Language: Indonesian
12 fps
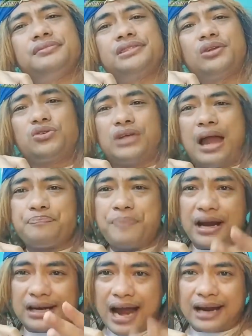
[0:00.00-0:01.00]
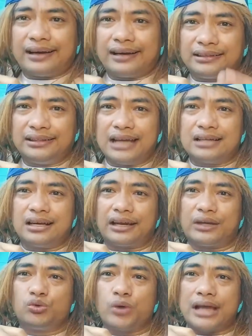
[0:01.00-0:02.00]
Terus apakah karena tidak ada
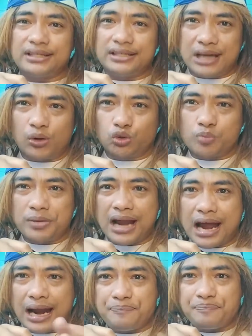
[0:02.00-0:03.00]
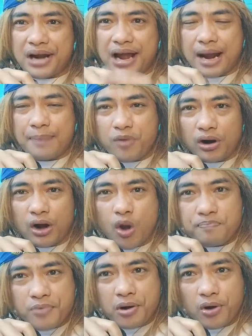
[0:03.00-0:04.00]
regulasinya untuk menangkap menangkap
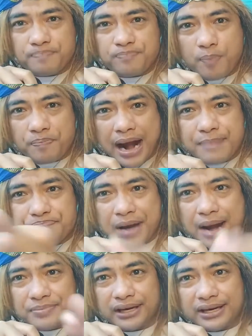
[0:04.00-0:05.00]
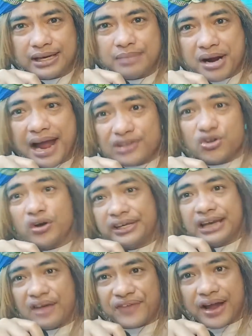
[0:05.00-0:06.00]
kelompok-kelompok paham-paham yang ingin mengasong
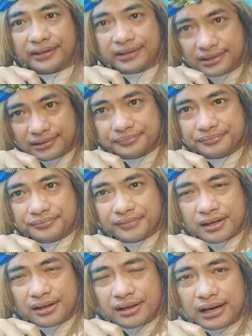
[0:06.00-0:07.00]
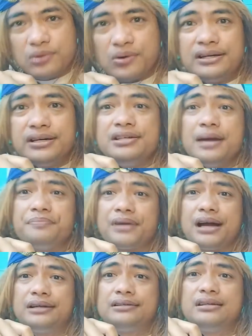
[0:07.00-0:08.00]
khilafah ini? Lalu ada
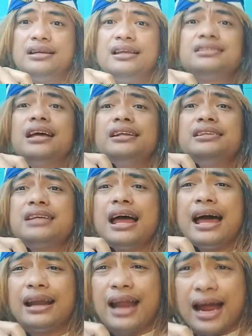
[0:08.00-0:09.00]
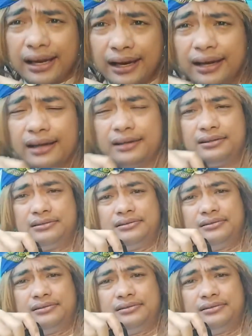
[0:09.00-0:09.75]
diamkan, cari cara kek